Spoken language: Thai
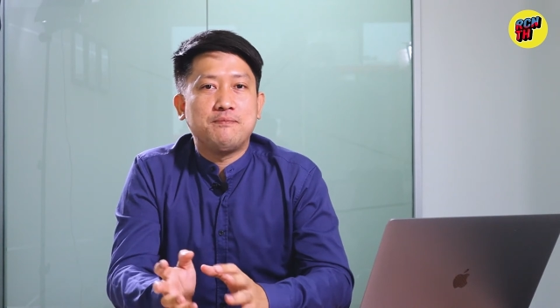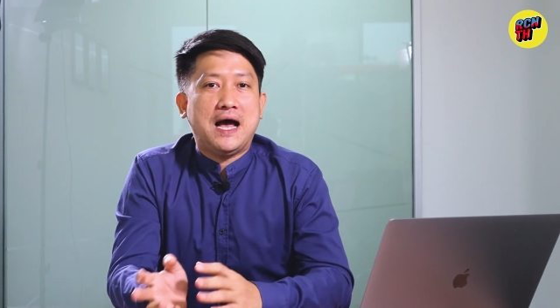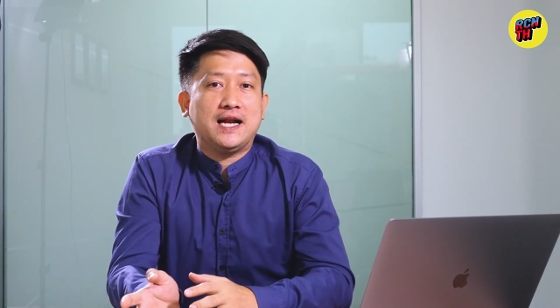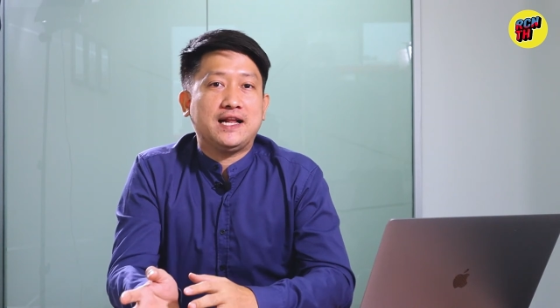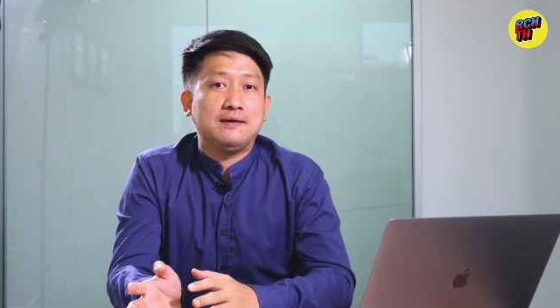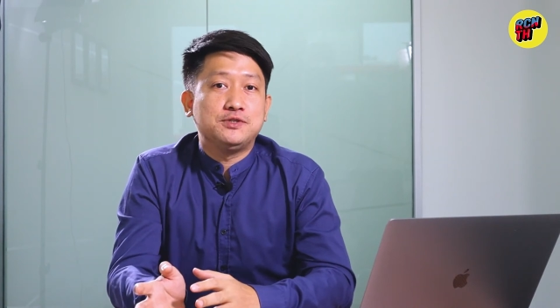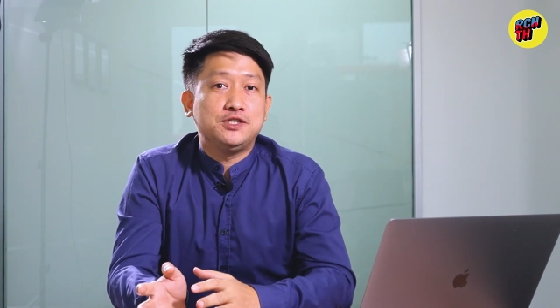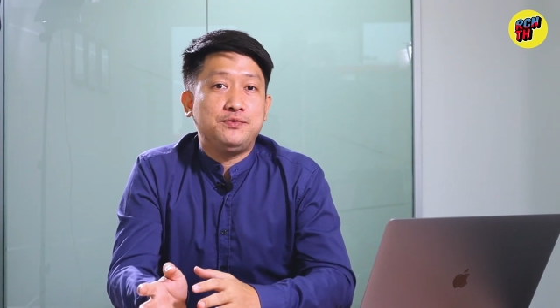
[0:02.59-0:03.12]
บาท
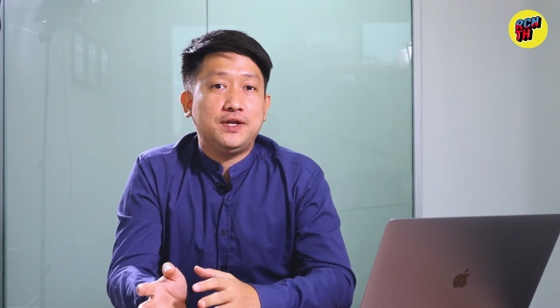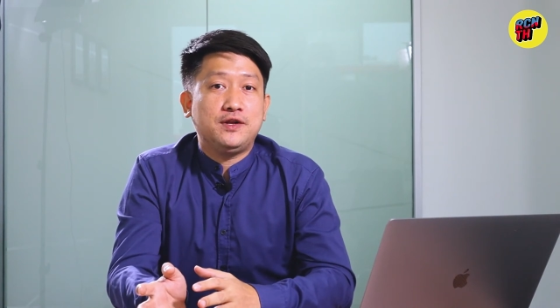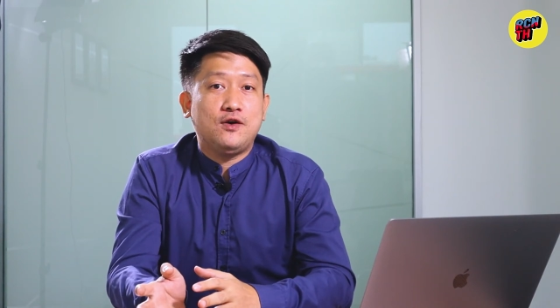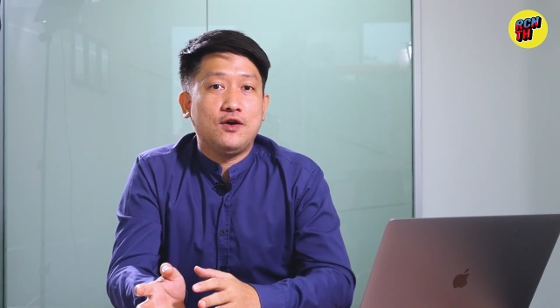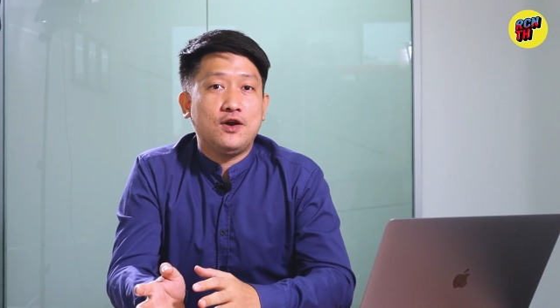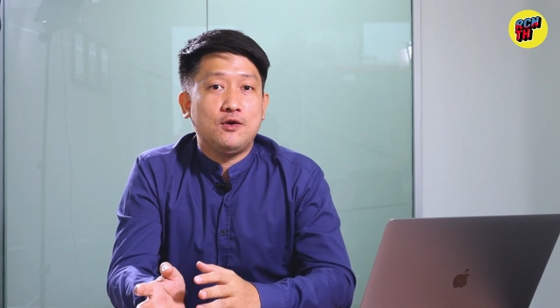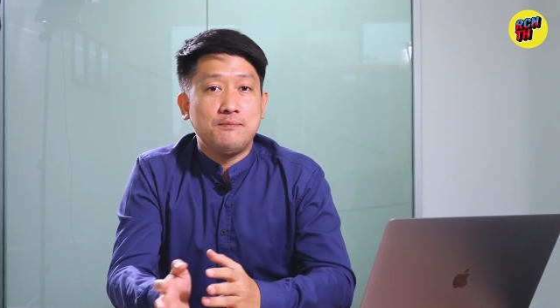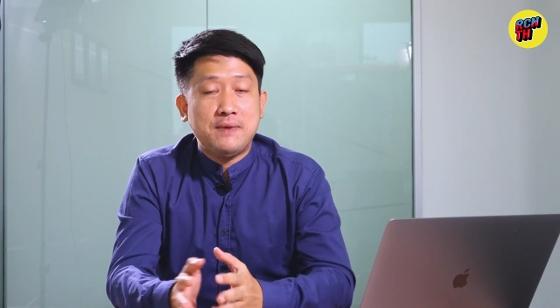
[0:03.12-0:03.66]
กับชีวิตขอ
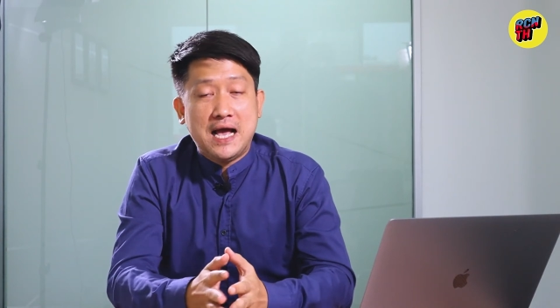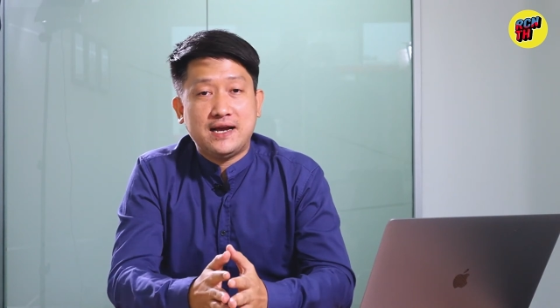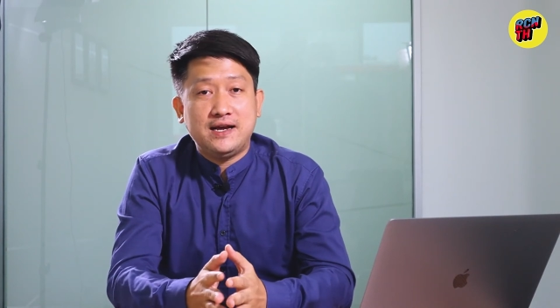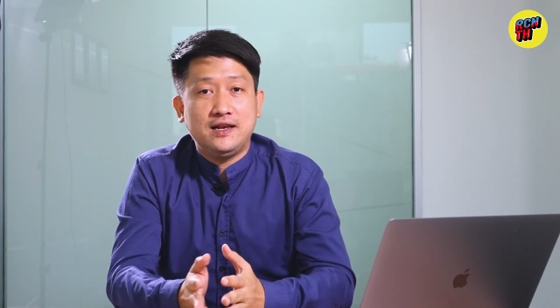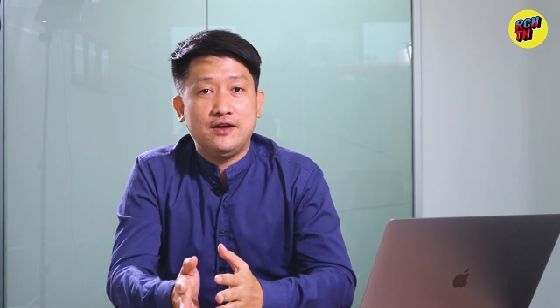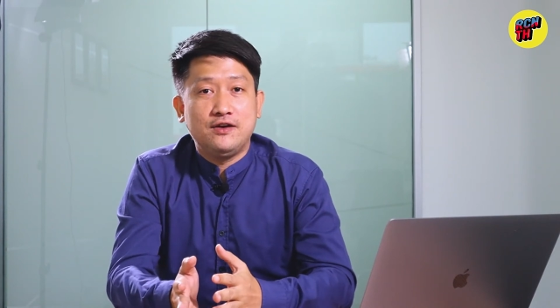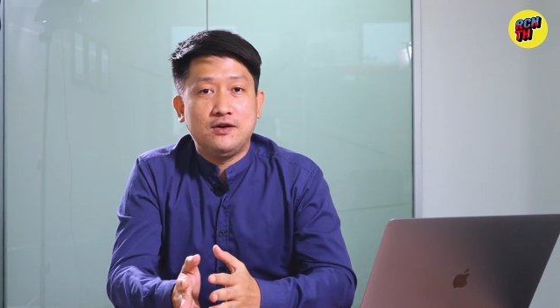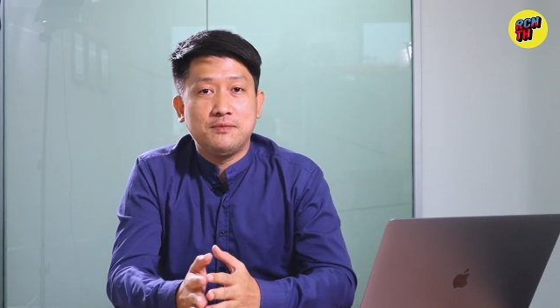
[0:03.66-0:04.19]
งเรามาก
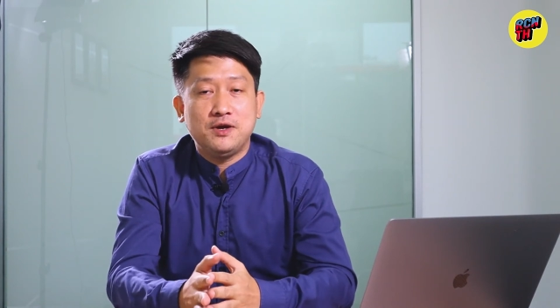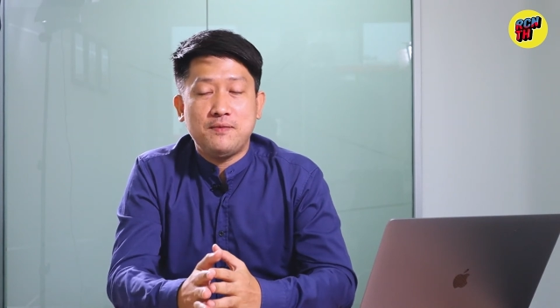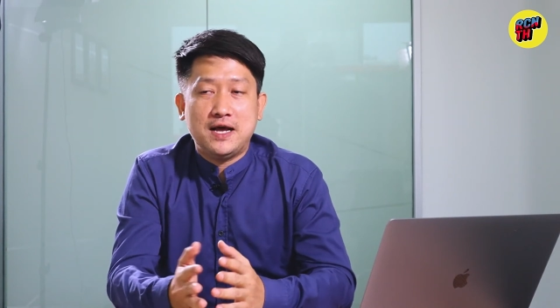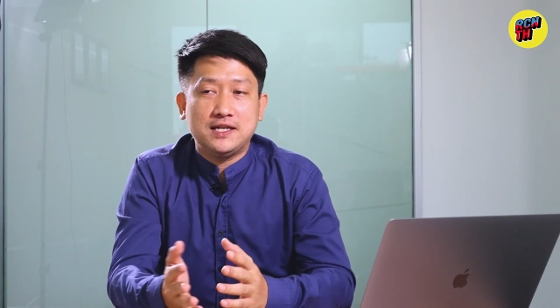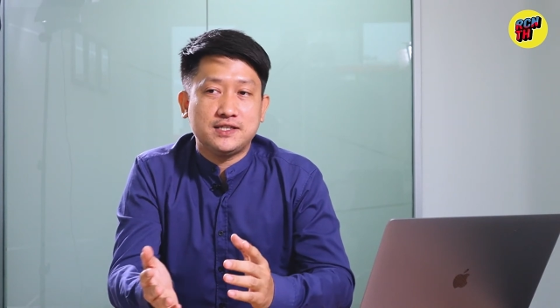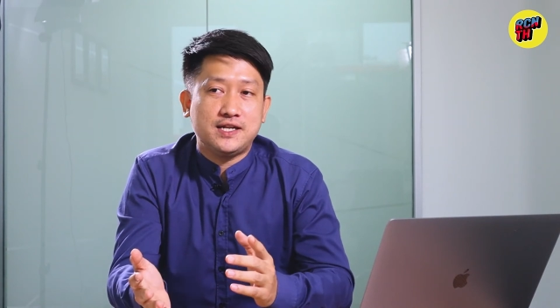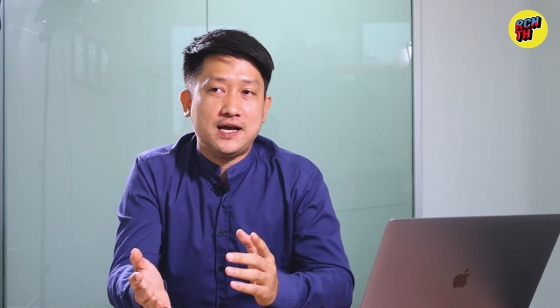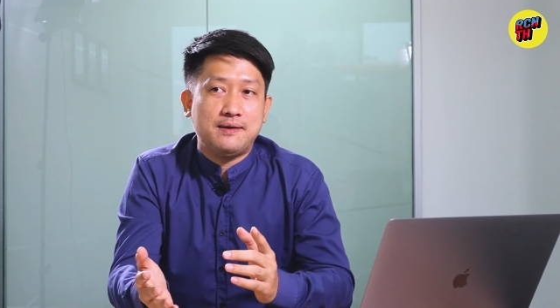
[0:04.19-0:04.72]
ขึ้นแล้วเนาะไม่ว่า
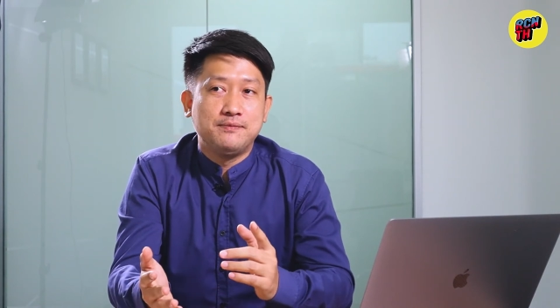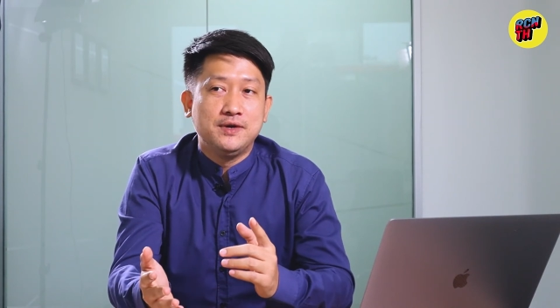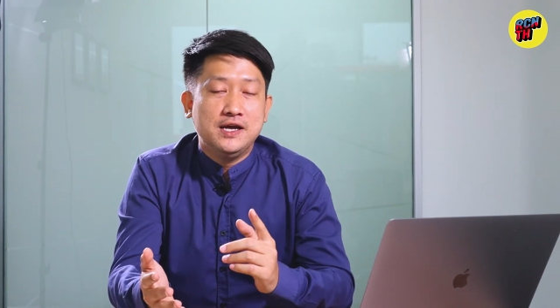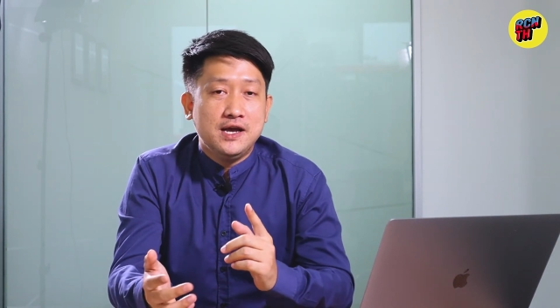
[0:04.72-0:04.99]
เราจะทำ